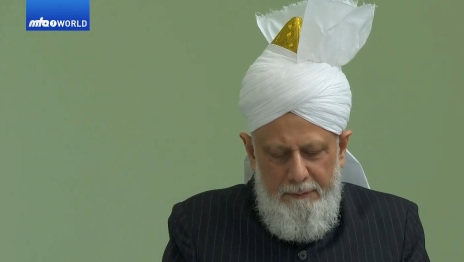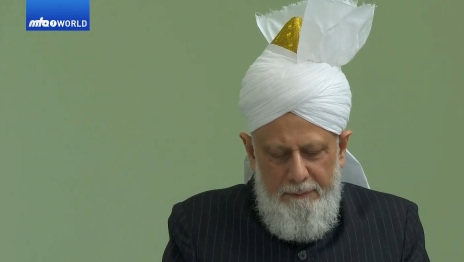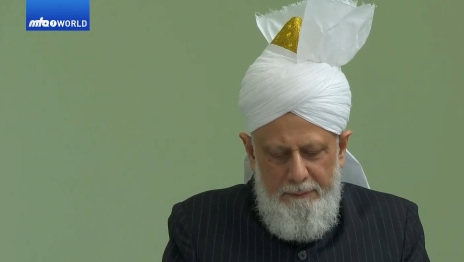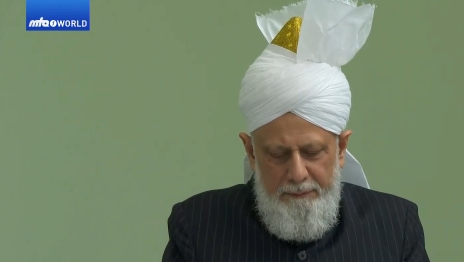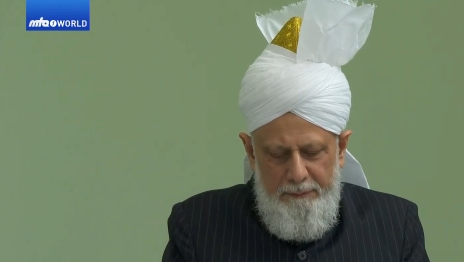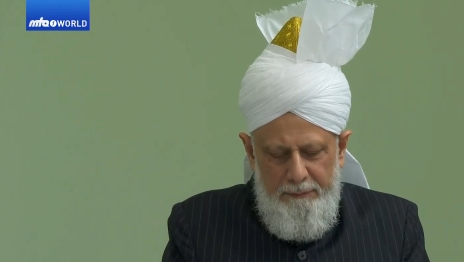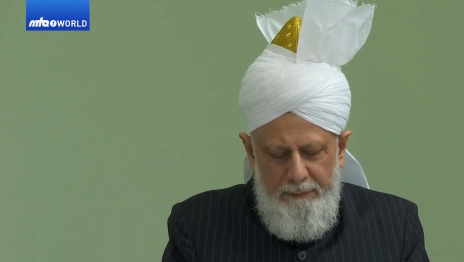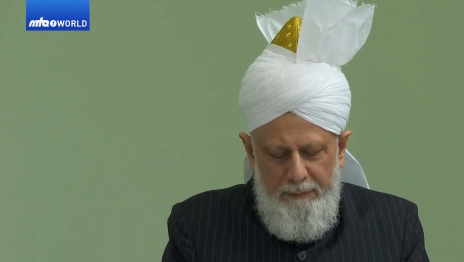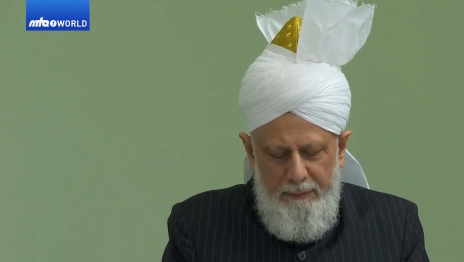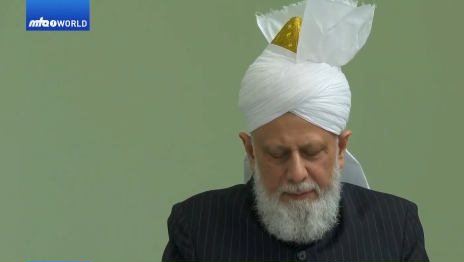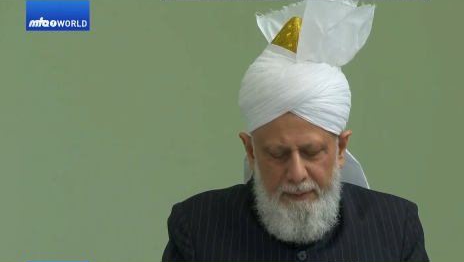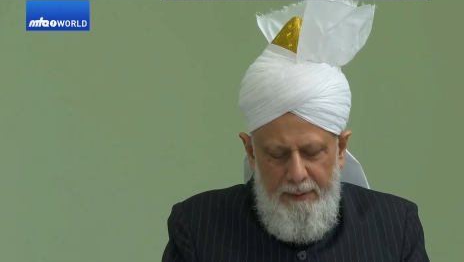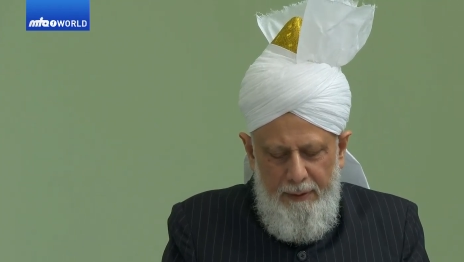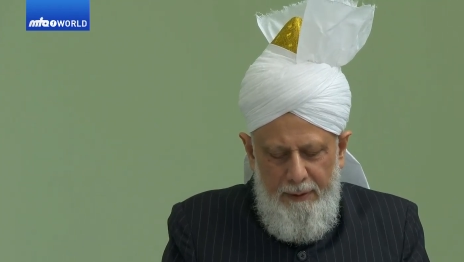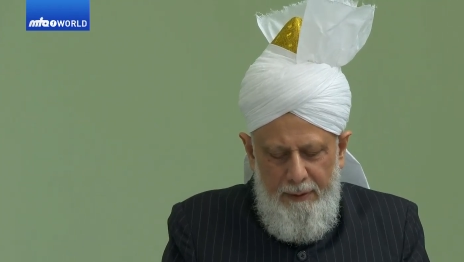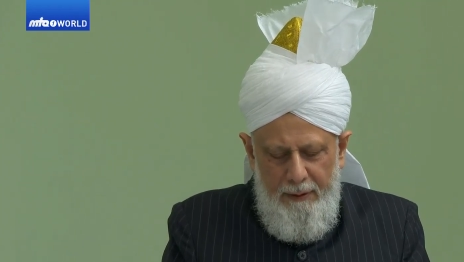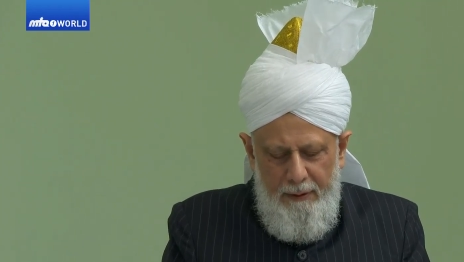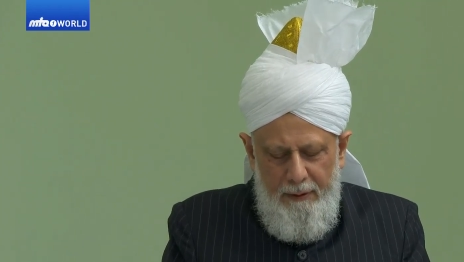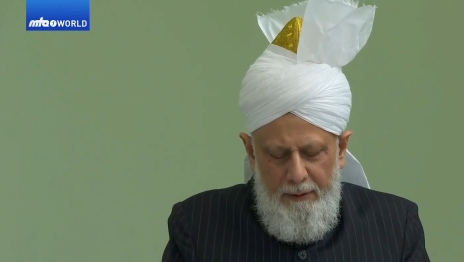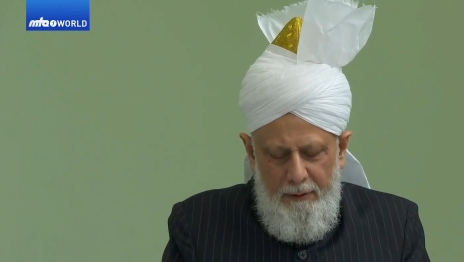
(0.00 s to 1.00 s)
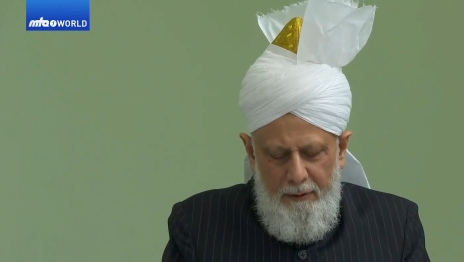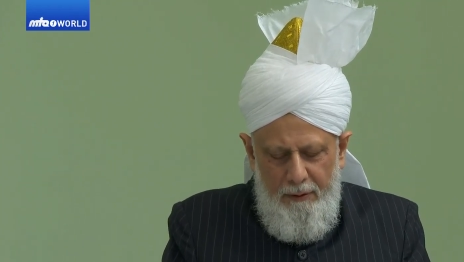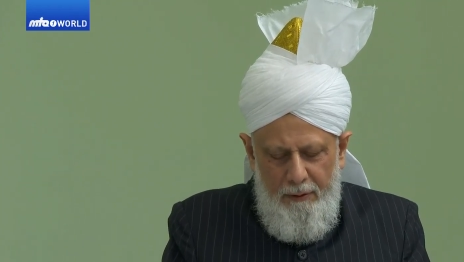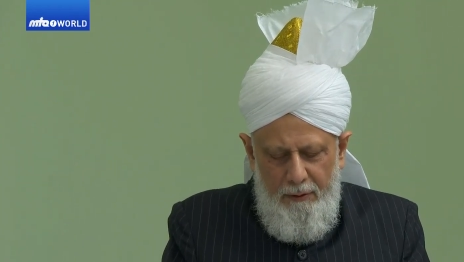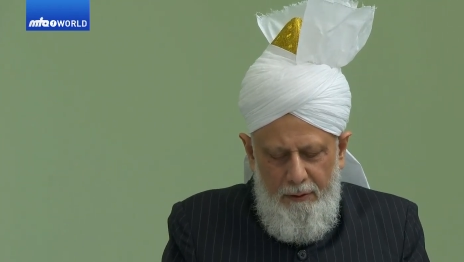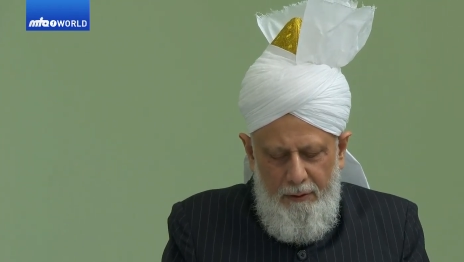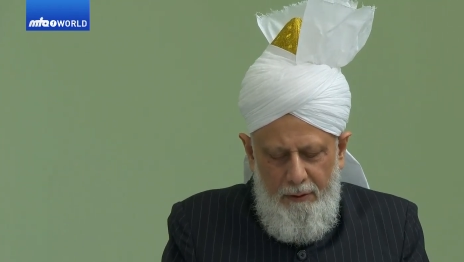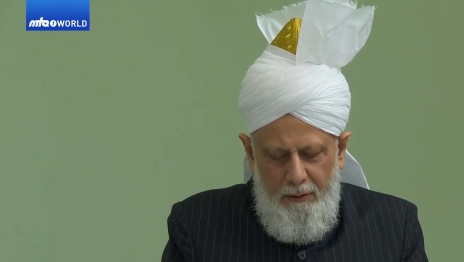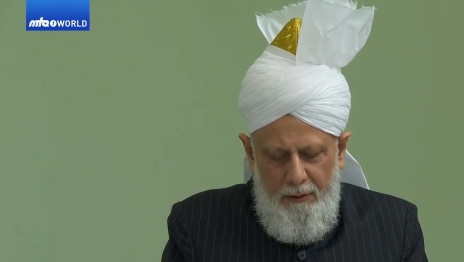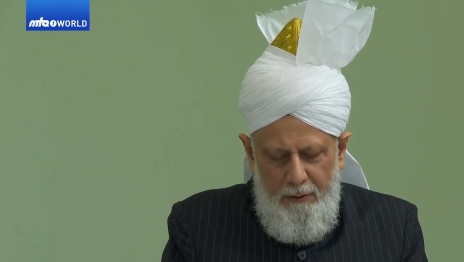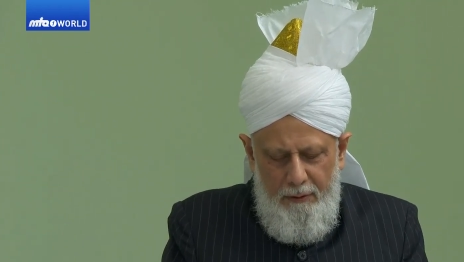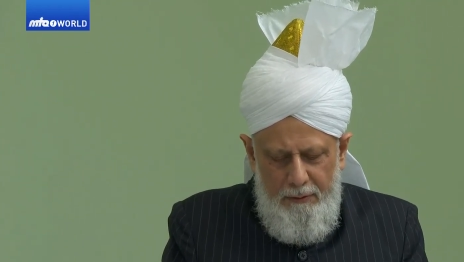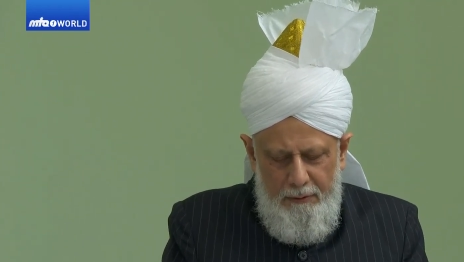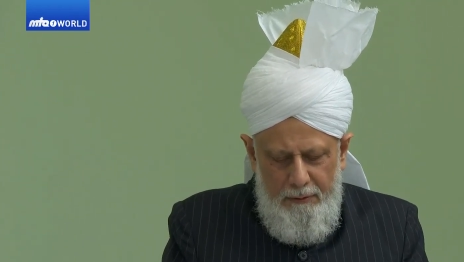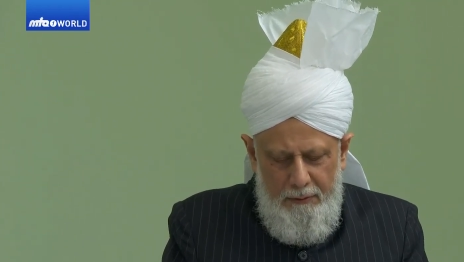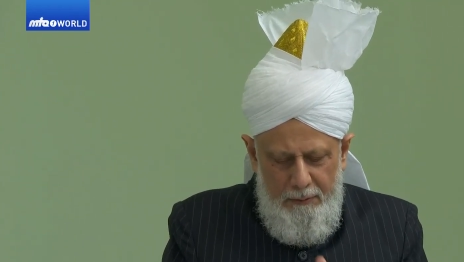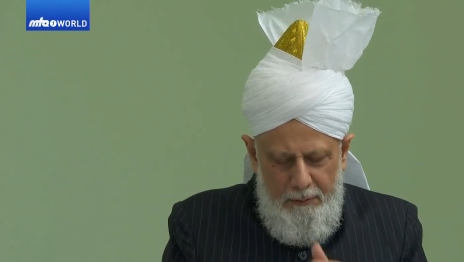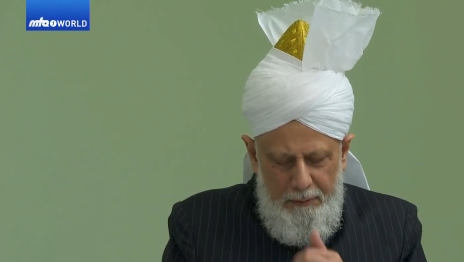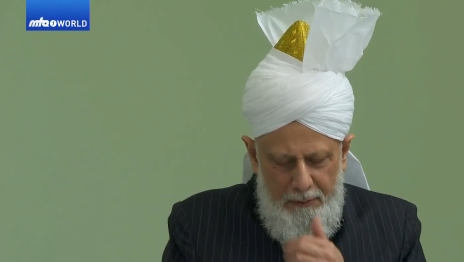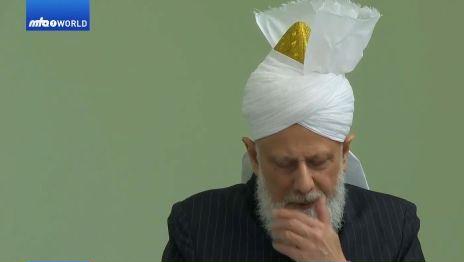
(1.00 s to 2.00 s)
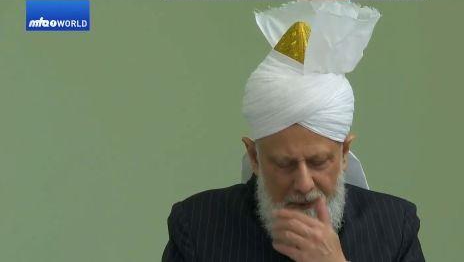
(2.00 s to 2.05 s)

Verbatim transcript: liderine böylece bir mektup